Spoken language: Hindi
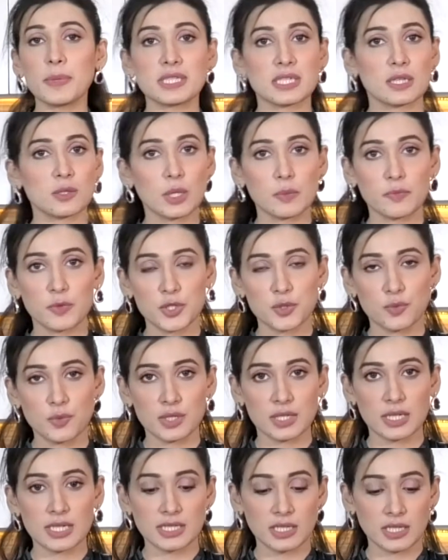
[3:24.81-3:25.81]
पसंद हो आप वो
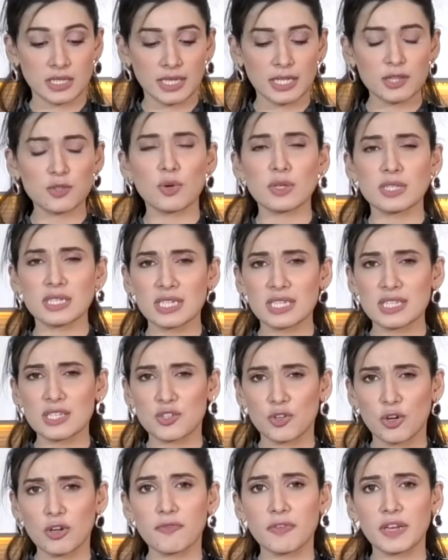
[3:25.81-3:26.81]
यूज़ कर सकते हैं थोड़ा सा एक
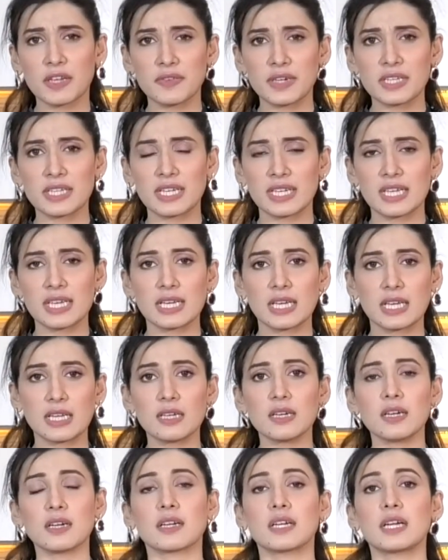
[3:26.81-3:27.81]
स्ट्रॉन्ग फ्लेवर देने के
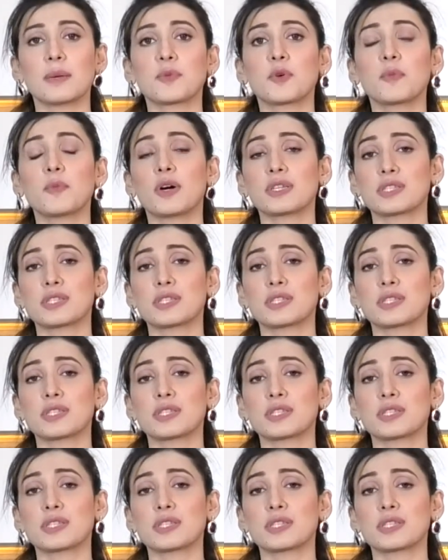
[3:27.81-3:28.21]
लिए अगर आपको